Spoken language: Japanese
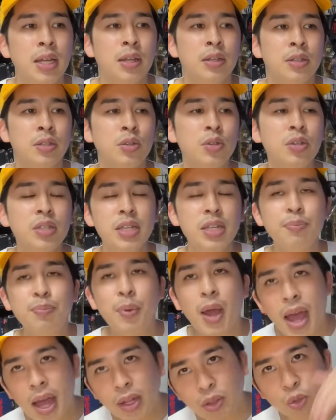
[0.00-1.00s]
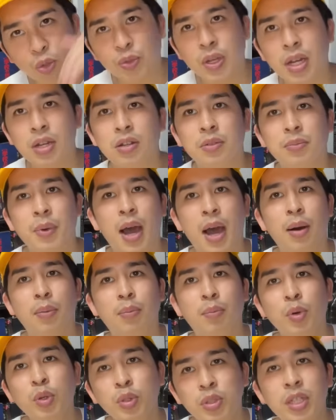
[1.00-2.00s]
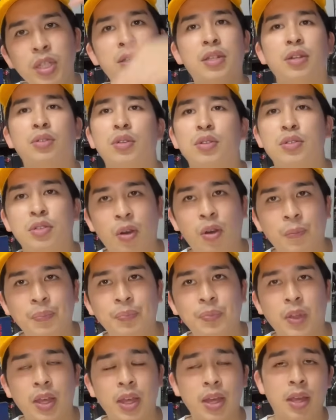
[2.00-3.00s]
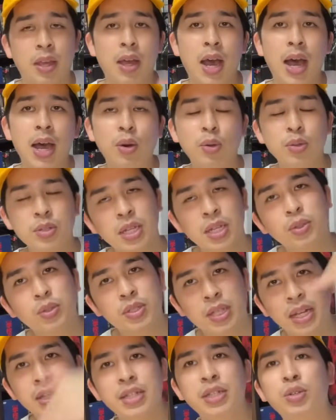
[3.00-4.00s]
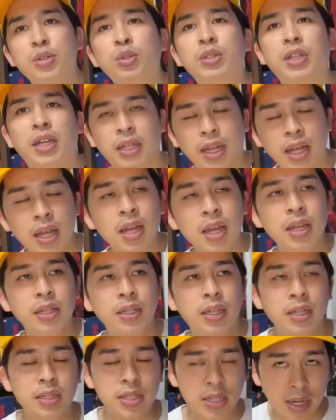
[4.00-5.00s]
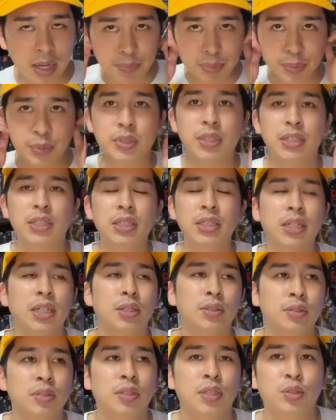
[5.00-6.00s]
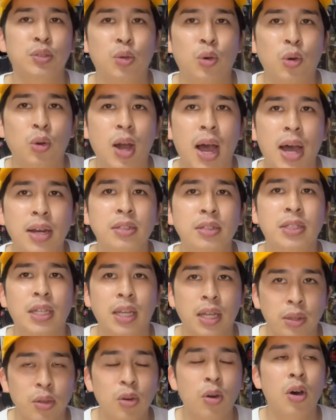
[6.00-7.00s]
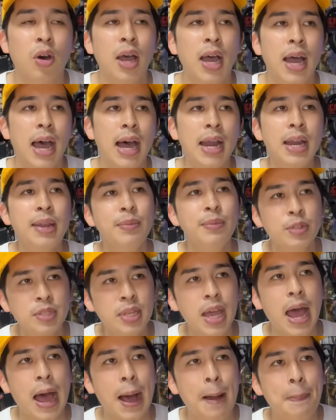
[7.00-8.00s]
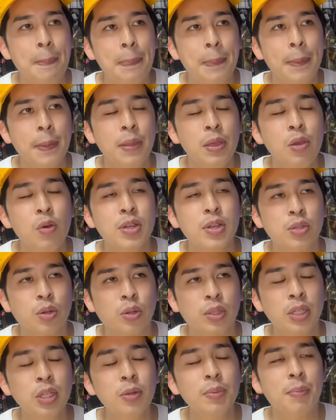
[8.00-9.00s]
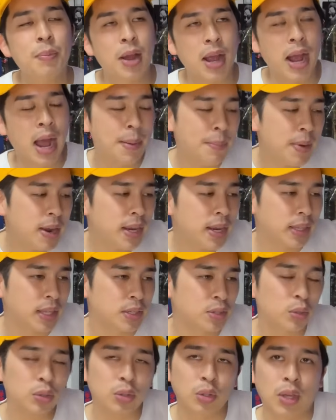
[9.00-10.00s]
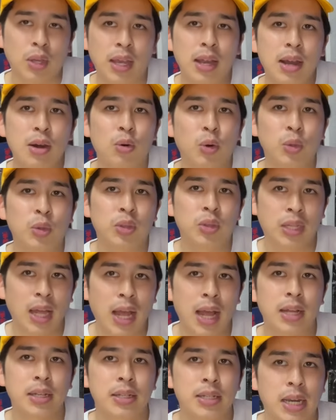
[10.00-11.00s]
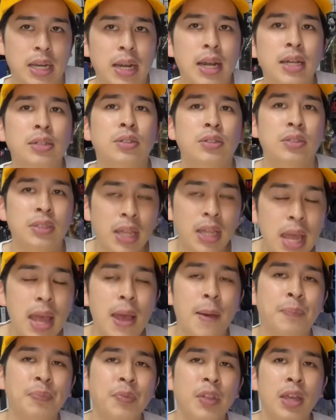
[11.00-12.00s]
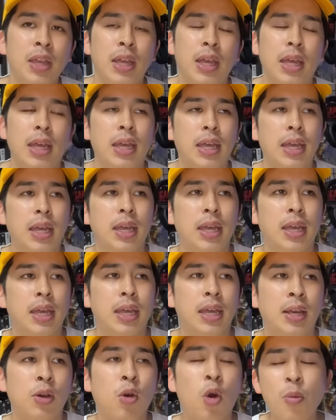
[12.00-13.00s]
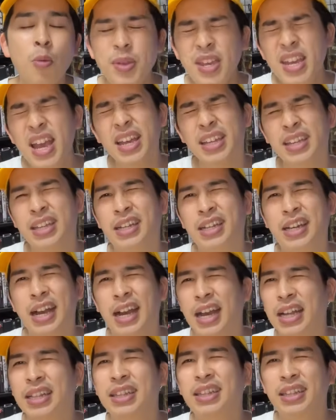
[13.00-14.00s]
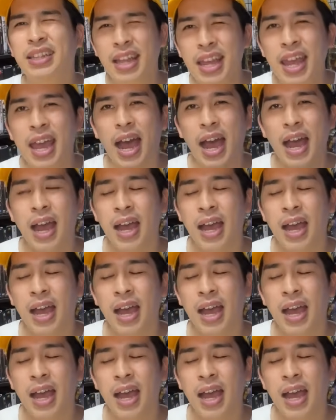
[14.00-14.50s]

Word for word: 水深バーっと深く、まあ、潜ってっちゃうんですよ。えー、アーロン線の3次状態ね。で、血がプーって出ちゃうっていうところがあるんだけど、あれもさ、要はその、例えばまあ噛まれてちょっと怪我を負ったじゃなくて、えー、ゴミが引っかかって、